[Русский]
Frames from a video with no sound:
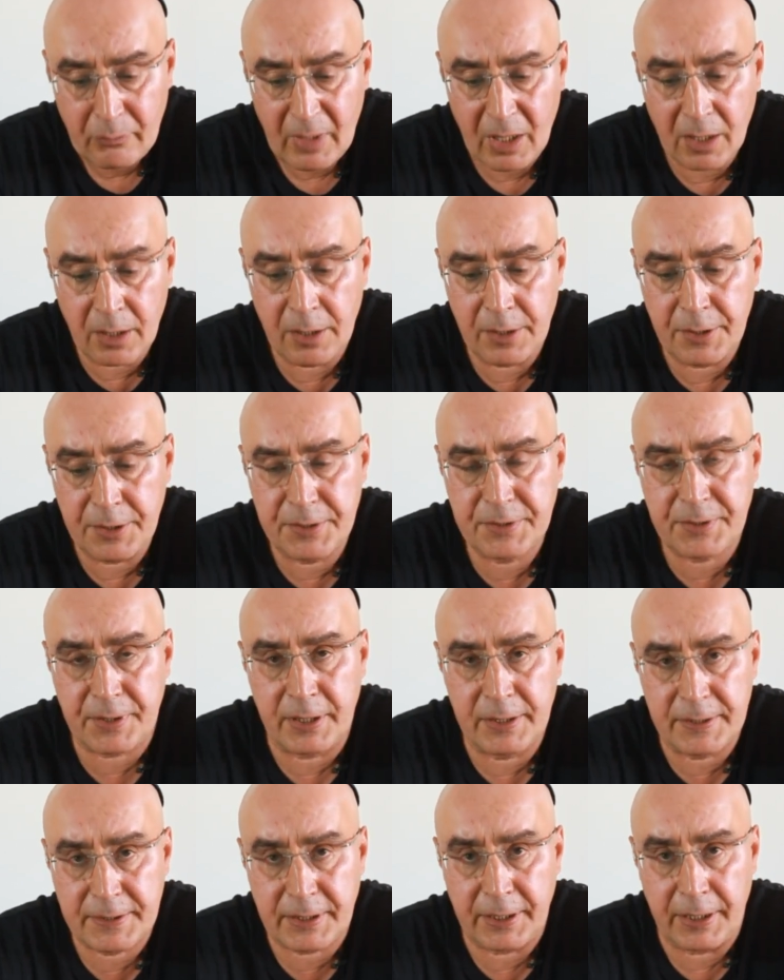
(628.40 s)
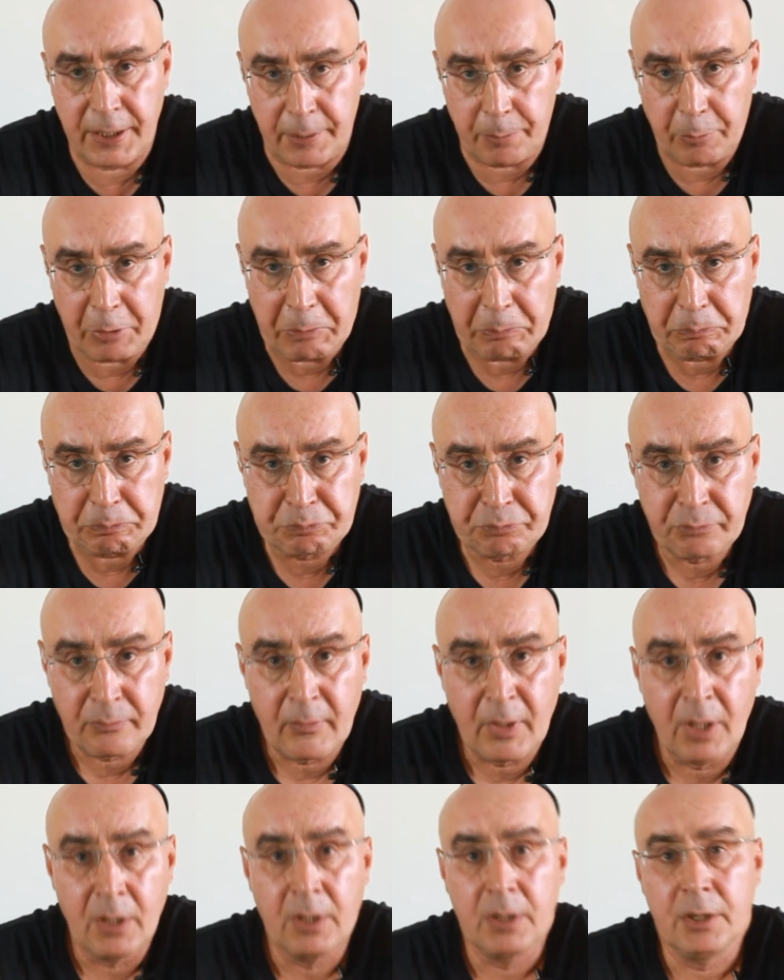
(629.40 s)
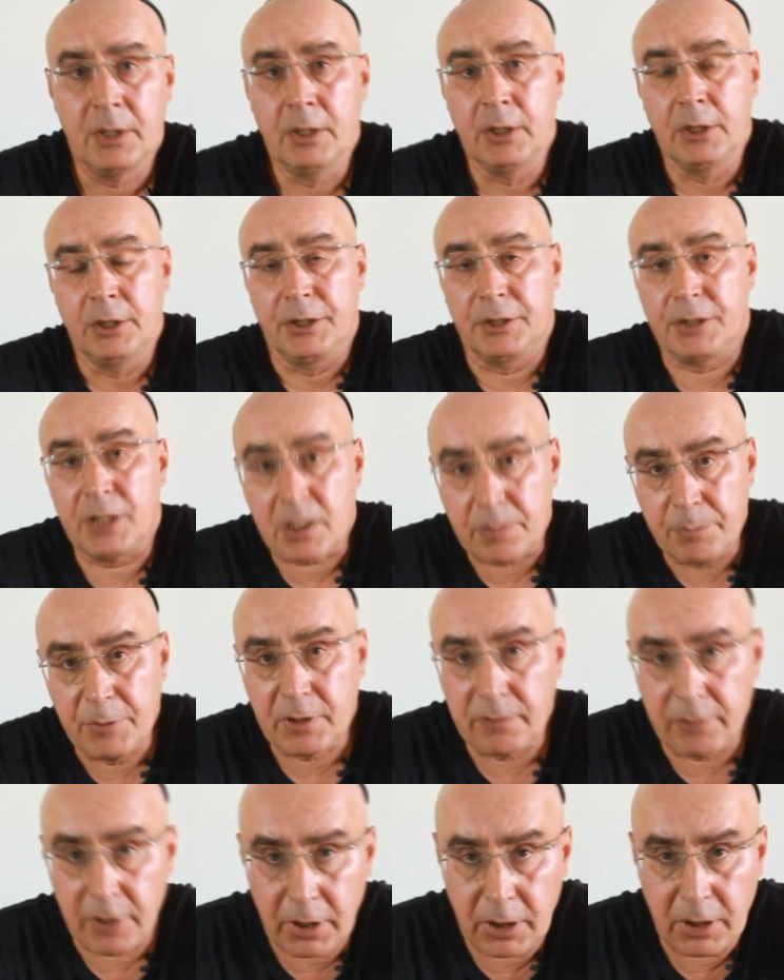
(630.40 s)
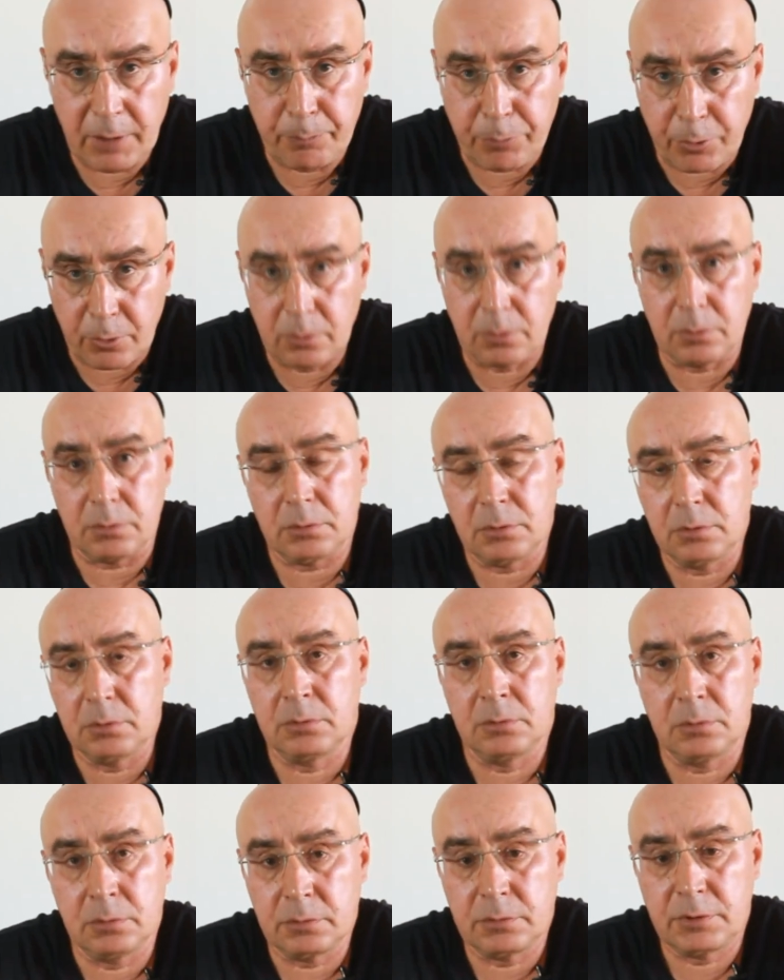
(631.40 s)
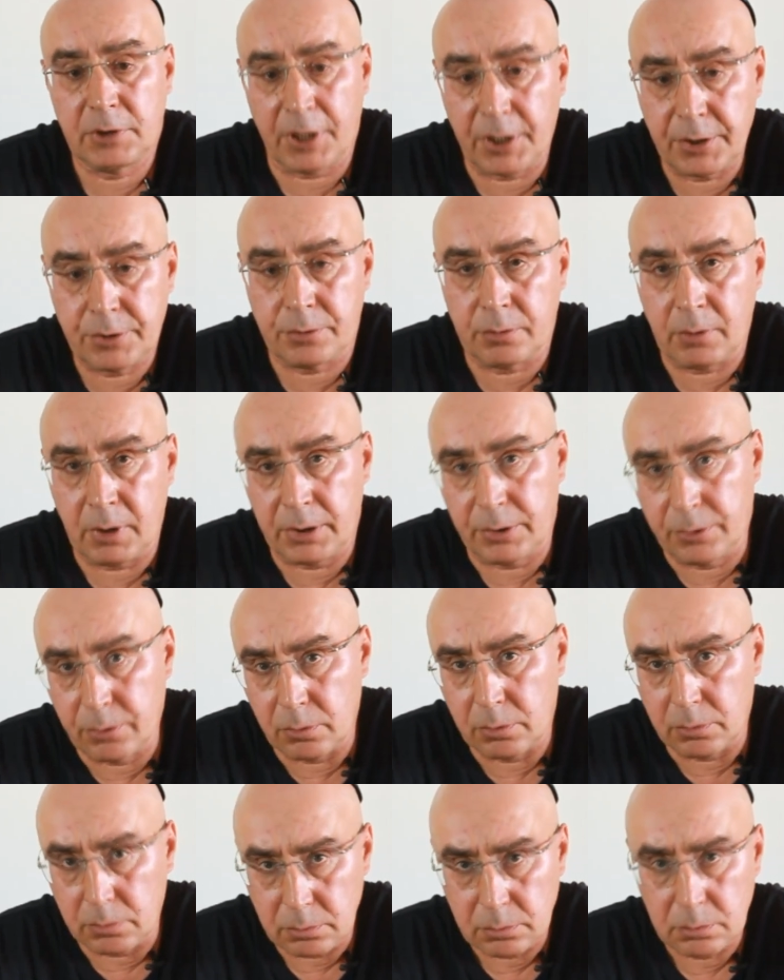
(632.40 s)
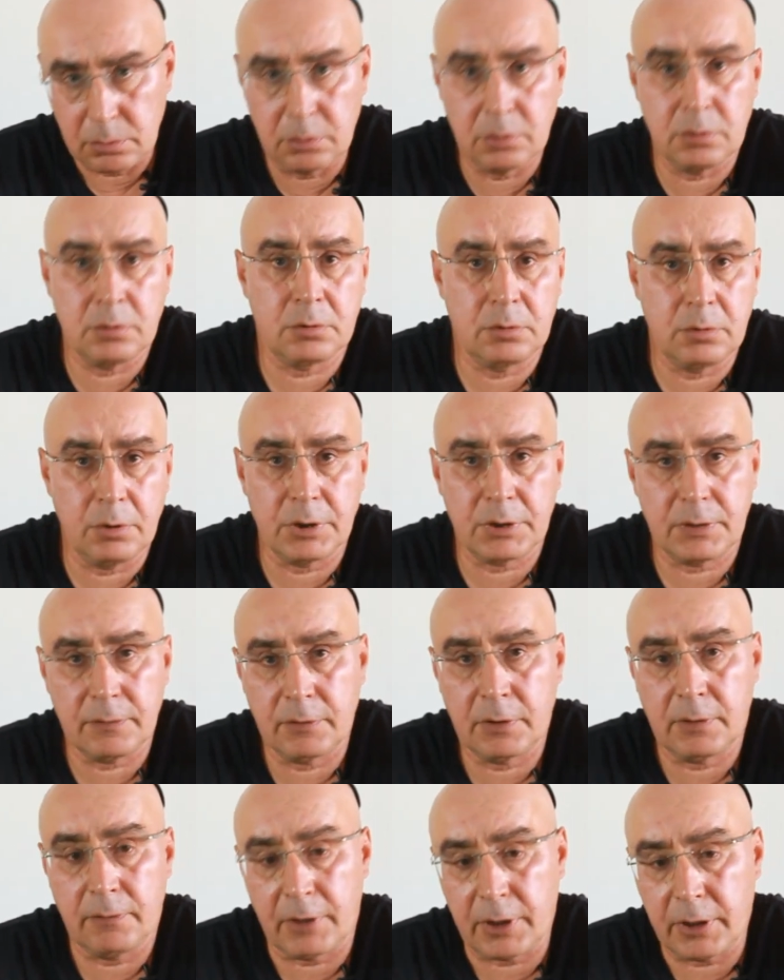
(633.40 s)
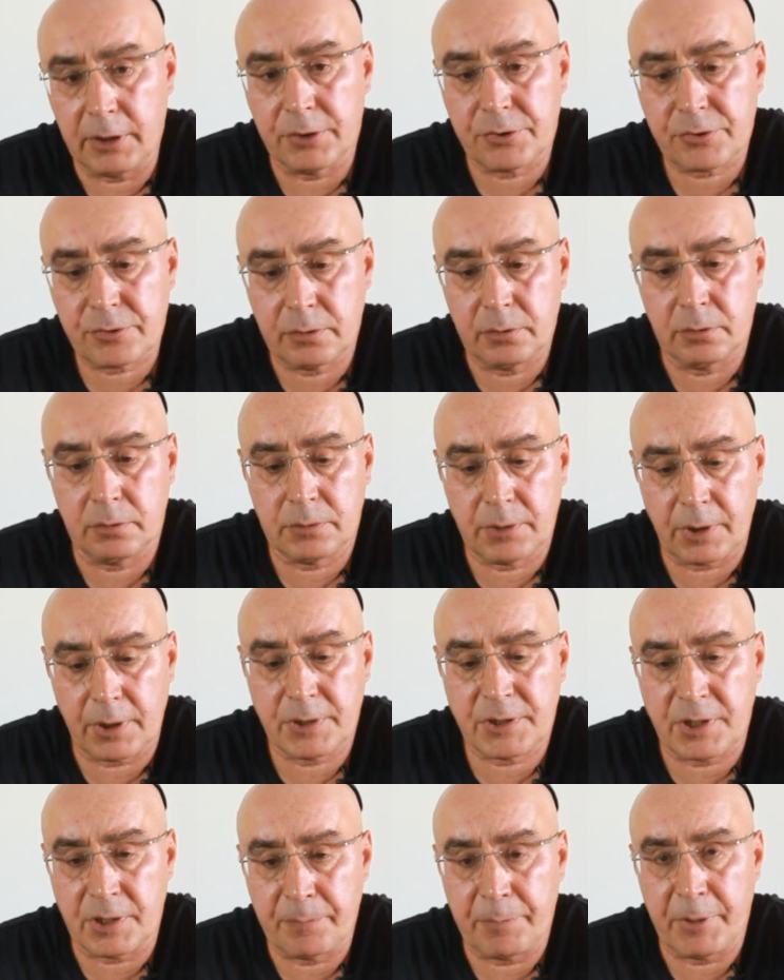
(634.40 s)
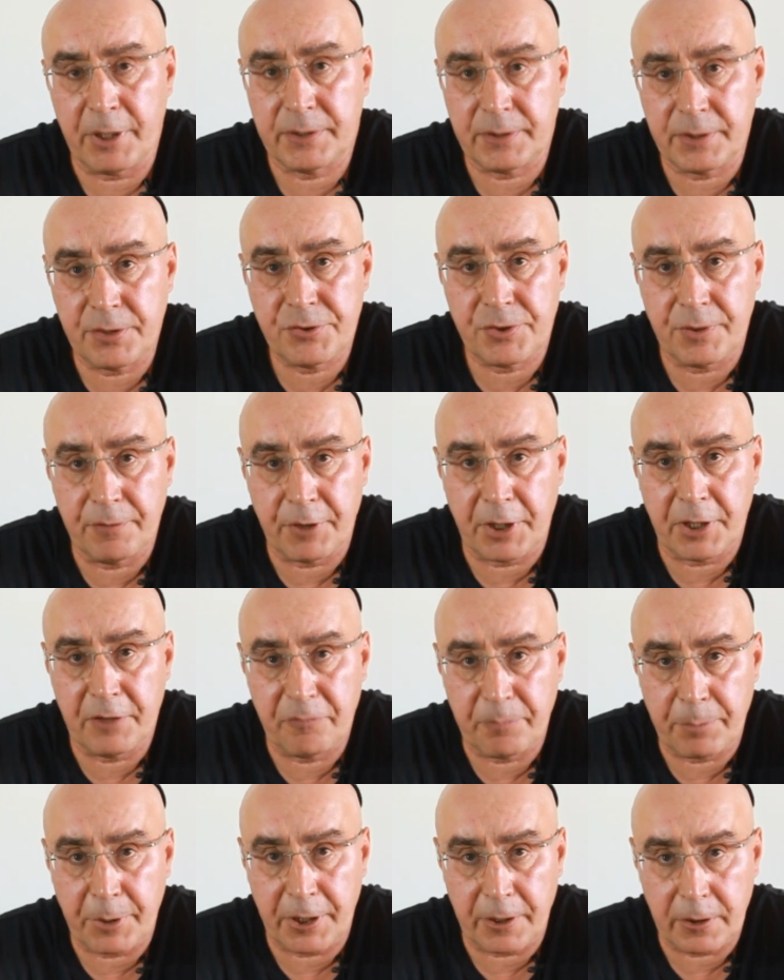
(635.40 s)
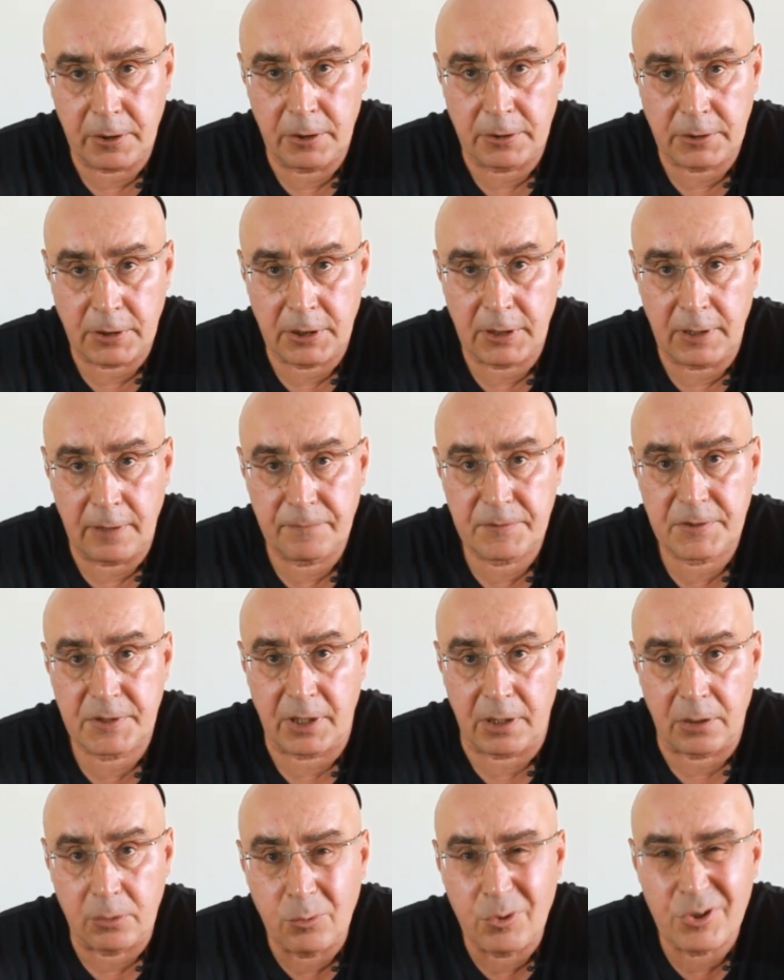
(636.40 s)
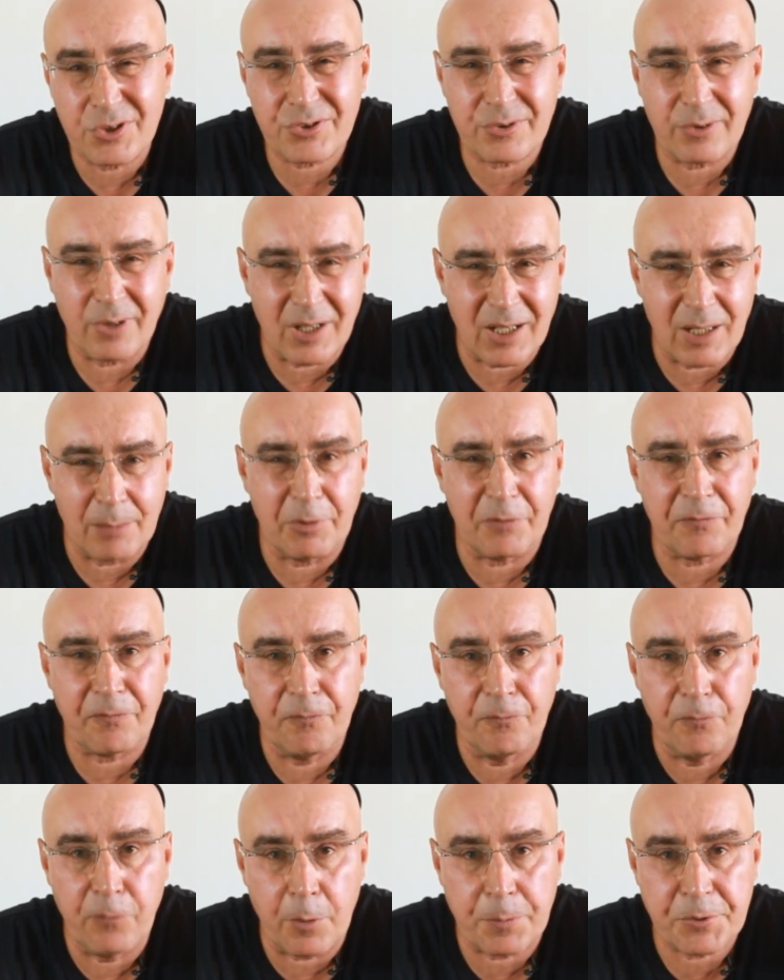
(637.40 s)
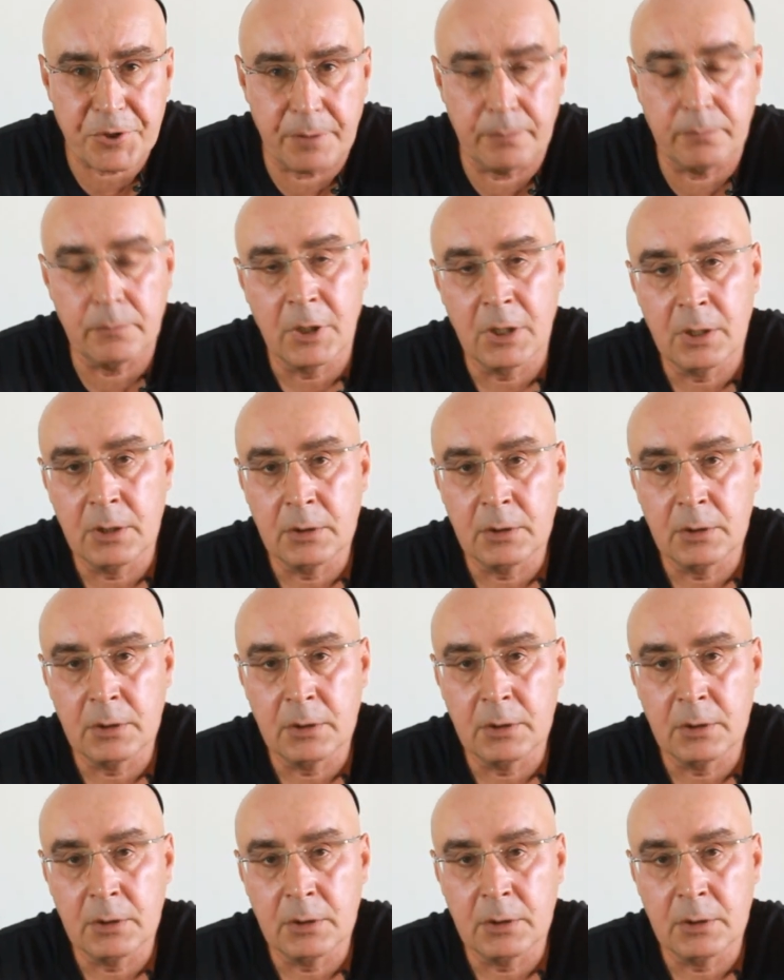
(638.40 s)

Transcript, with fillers: э, израильской армии. Итак, мы говорили про э, третью алию. Э, до этого говорили, что 35 тысяч евреев приехало тогда в страну, и что арабов, в общем,